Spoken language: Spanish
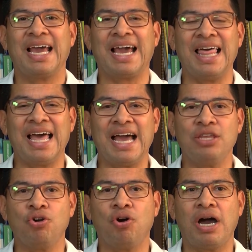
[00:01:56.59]
Cada
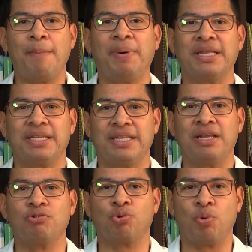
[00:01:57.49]
año a partir
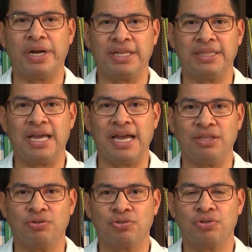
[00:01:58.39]
de los 40
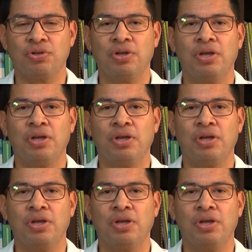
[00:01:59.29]
años.